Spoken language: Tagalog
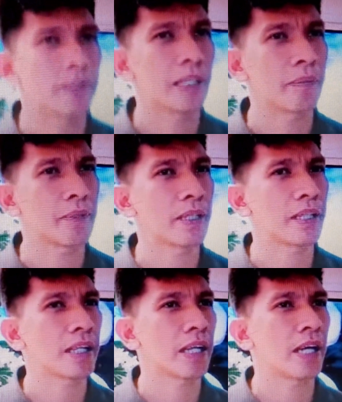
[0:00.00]
Hindi kami
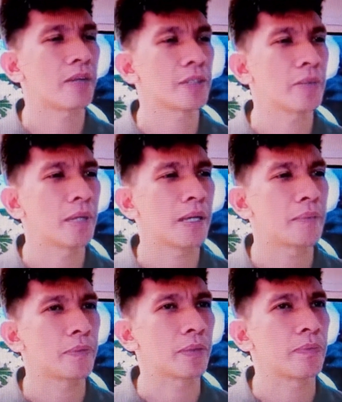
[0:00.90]
na ano, sa mga
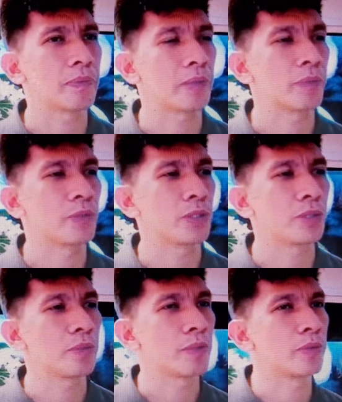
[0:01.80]
pre-
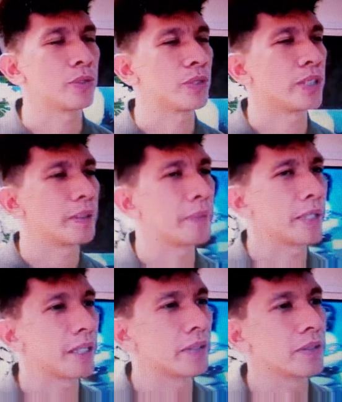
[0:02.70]
premonition, premonition
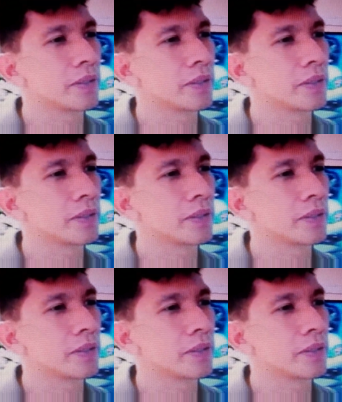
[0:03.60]
namin.